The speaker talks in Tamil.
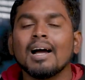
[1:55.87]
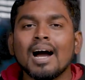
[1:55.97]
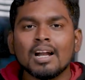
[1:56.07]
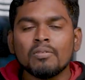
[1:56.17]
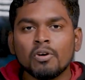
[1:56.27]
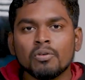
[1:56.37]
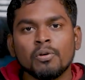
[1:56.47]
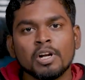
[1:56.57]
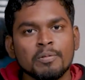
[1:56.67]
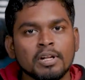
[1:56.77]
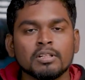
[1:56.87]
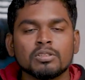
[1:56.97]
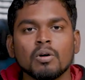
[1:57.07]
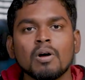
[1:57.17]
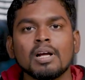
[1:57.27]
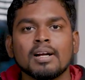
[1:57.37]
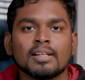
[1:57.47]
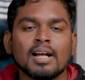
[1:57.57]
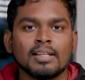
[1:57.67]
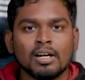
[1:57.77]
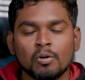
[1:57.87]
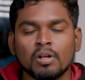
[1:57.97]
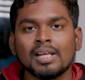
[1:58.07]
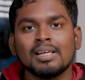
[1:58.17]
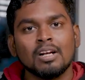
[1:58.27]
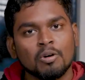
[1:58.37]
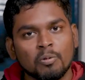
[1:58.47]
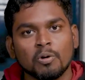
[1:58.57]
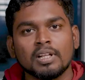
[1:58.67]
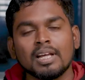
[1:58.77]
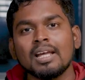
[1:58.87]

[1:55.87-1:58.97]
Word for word: காட் ஆஃப் ஃபோர் ஃபோர் எப்படி இருந்துச்சோ கிட்டத்தட்ட அதே டோனா தான் இருக்க போகுது